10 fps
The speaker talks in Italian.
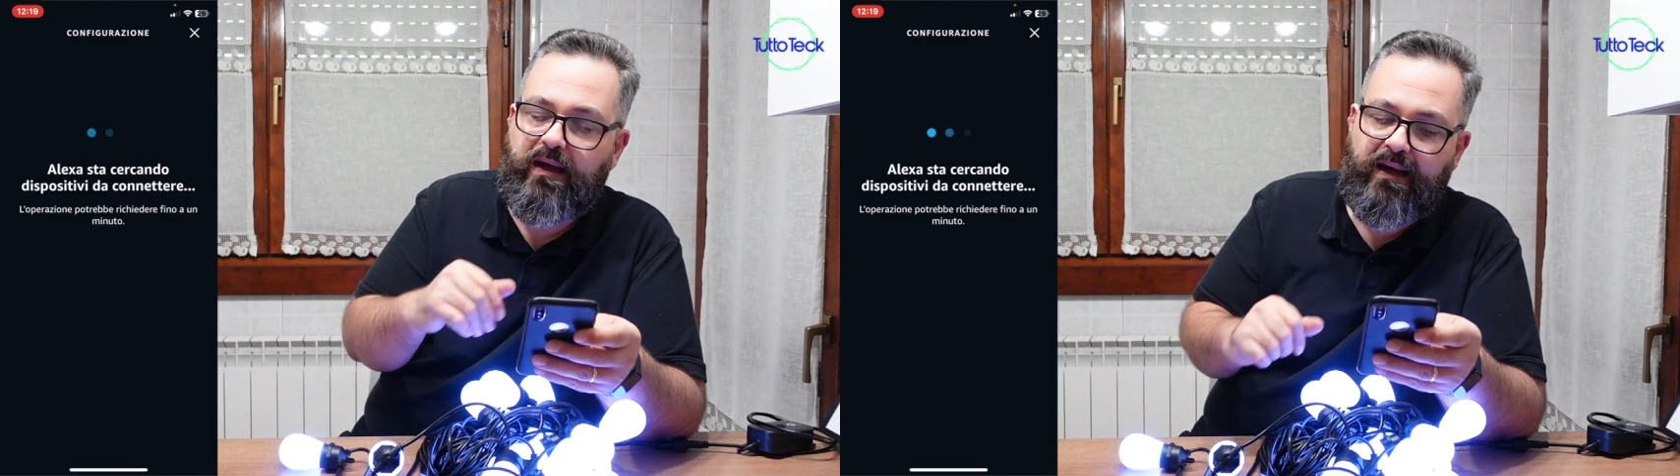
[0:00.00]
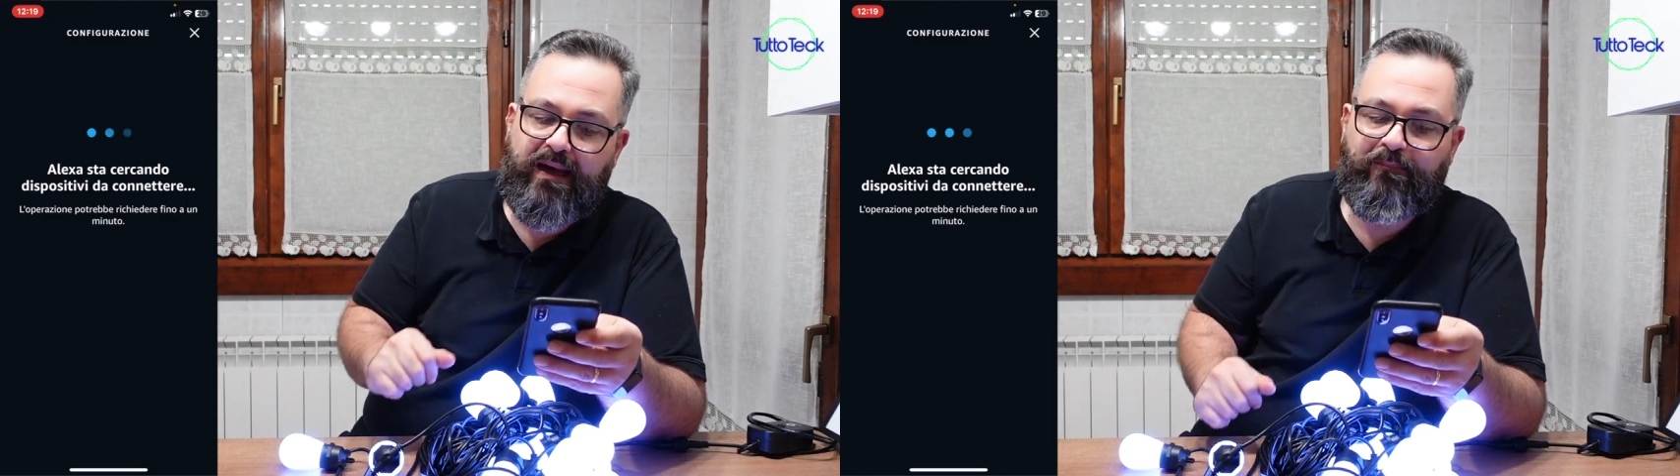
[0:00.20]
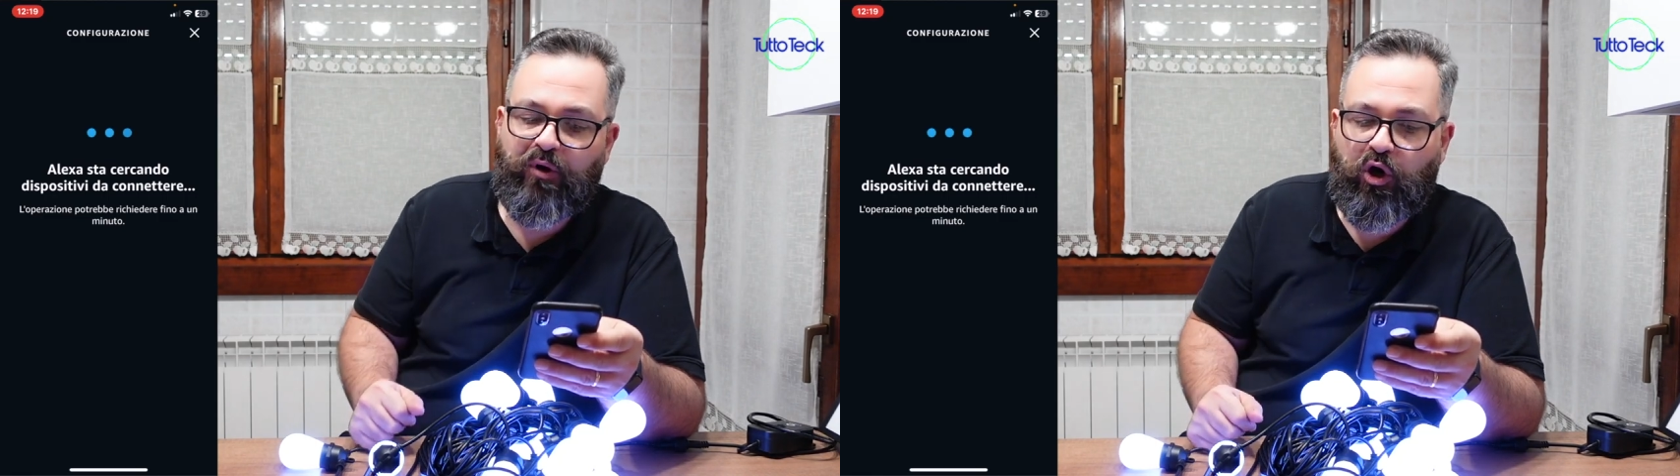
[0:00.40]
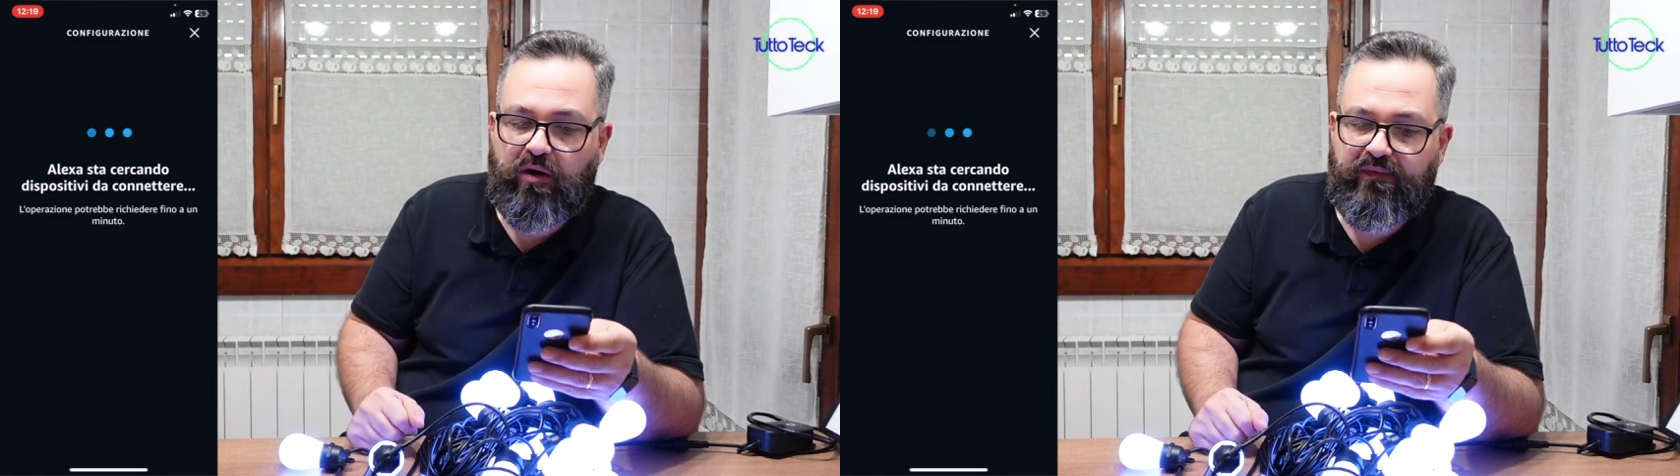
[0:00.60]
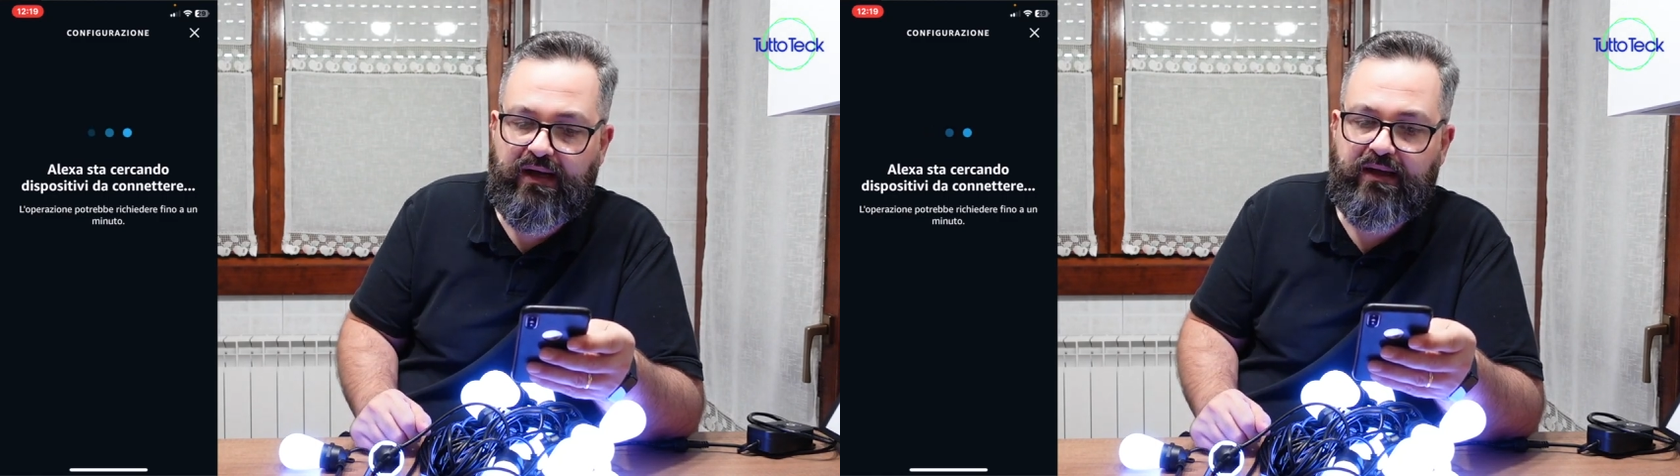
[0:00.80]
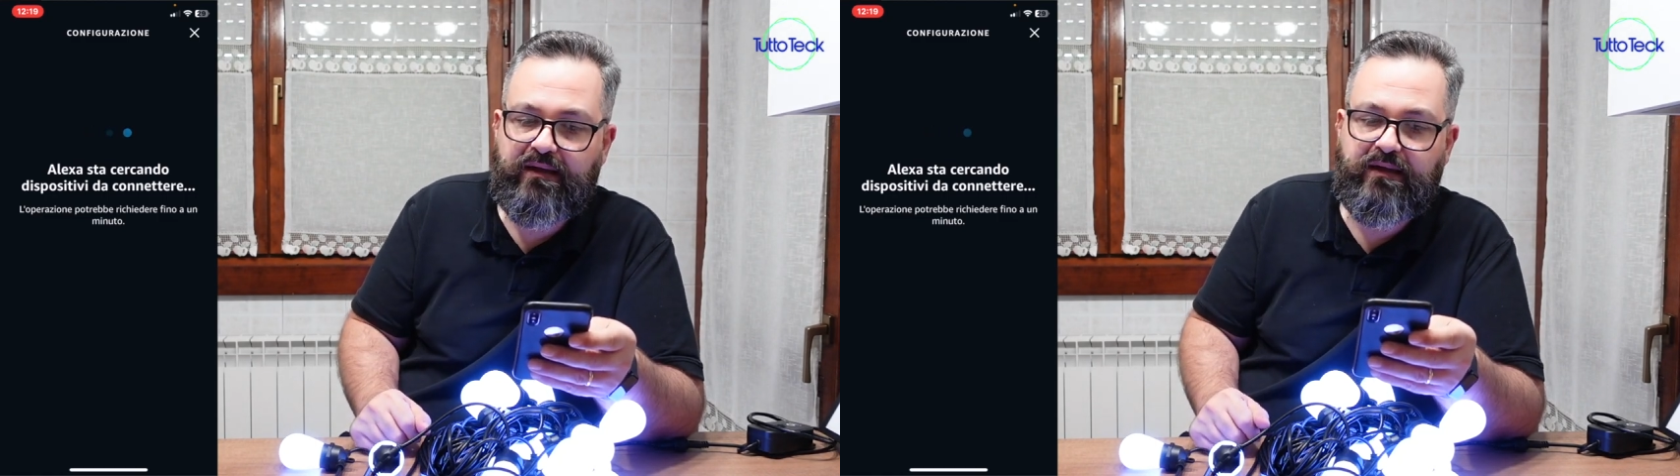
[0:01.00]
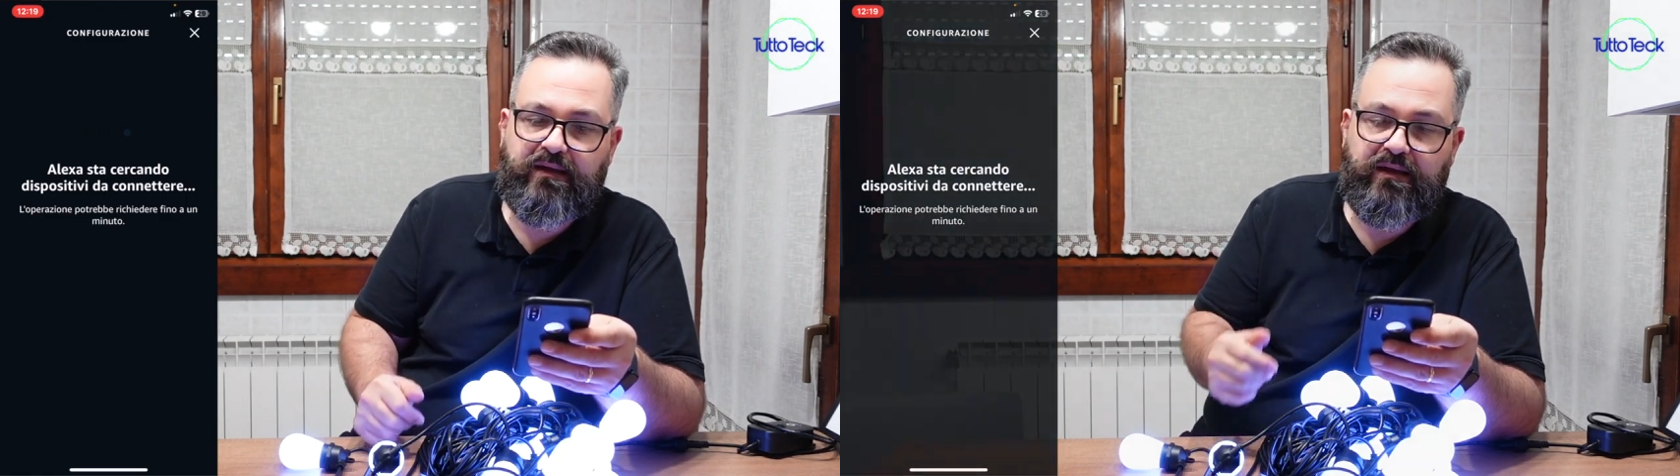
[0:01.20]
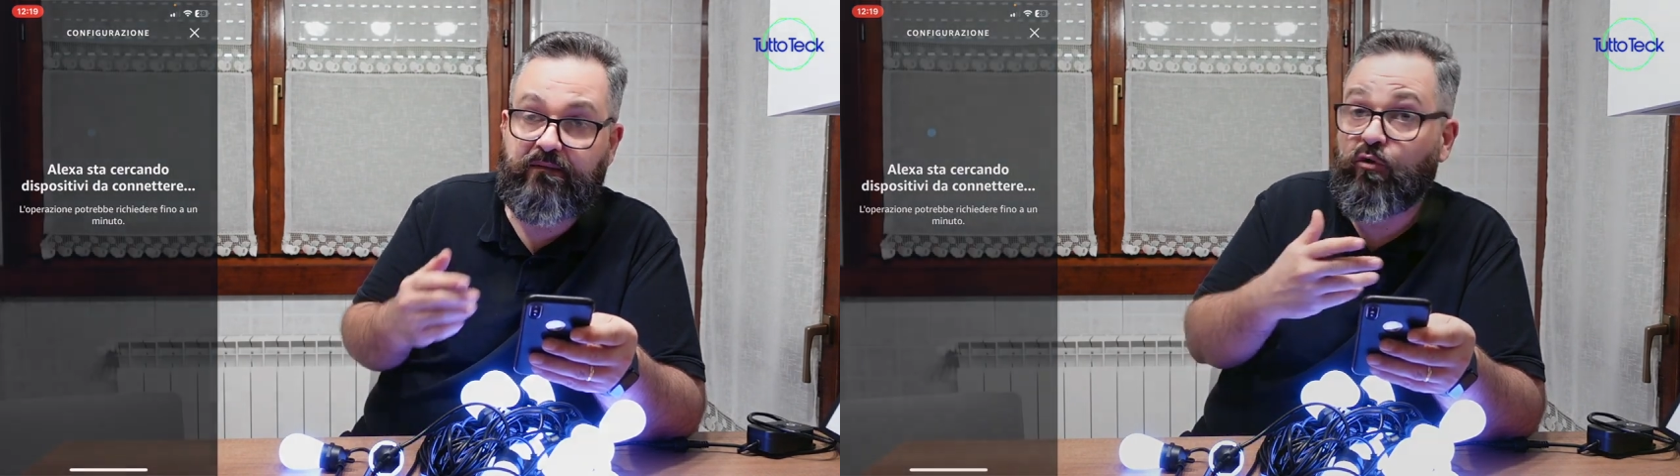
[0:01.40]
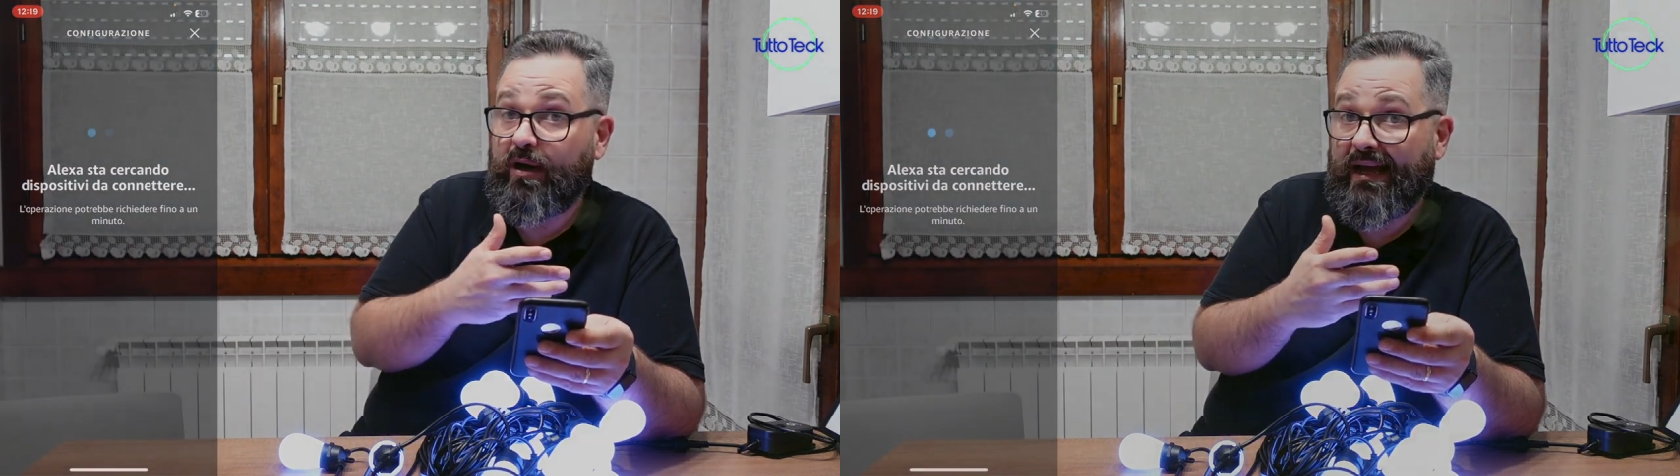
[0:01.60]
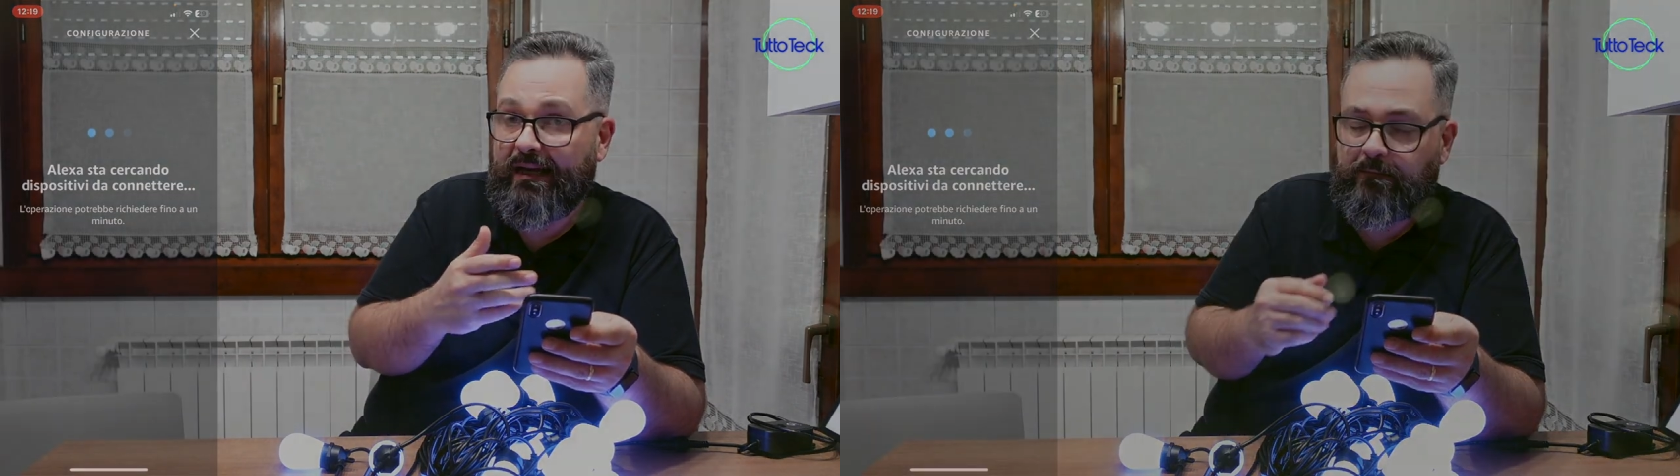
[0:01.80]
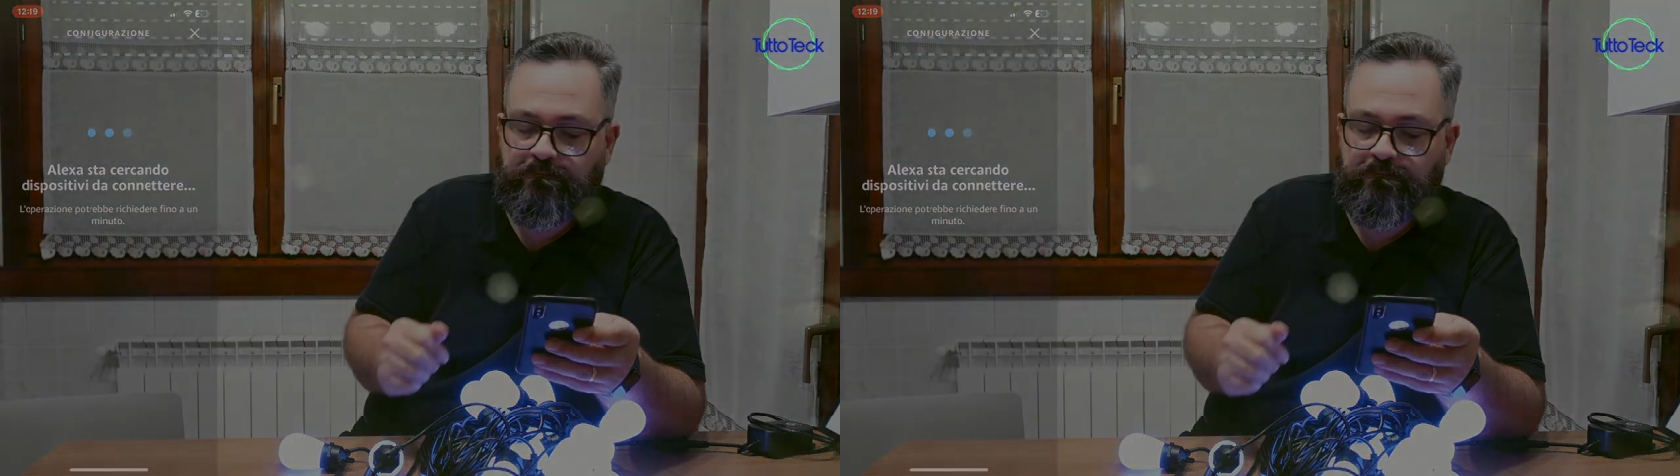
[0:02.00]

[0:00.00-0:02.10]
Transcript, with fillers: la prova eh, vocale.